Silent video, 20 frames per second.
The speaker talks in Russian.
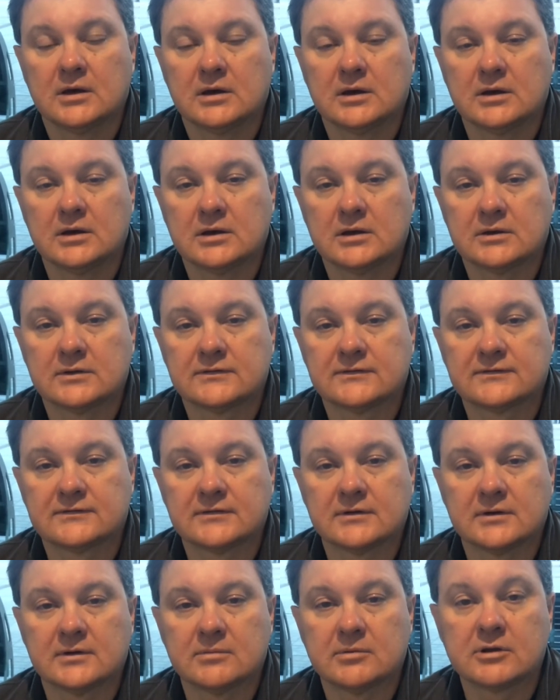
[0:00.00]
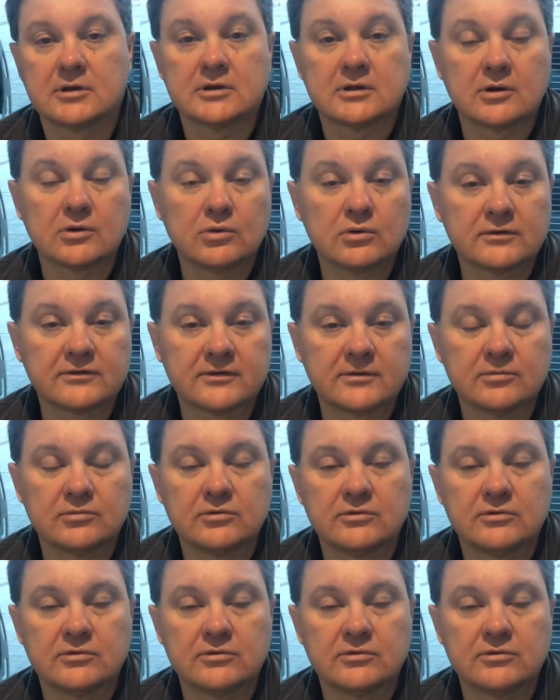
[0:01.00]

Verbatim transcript: а, с Магнитогорским